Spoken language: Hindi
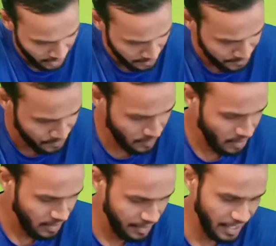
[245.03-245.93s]
हैं
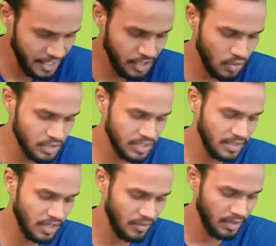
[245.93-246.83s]
नेक्स्ट
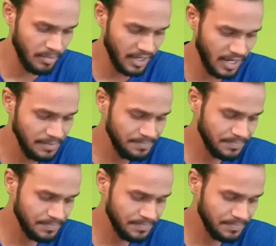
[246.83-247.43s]
क्वेश्चन नौ नंबर का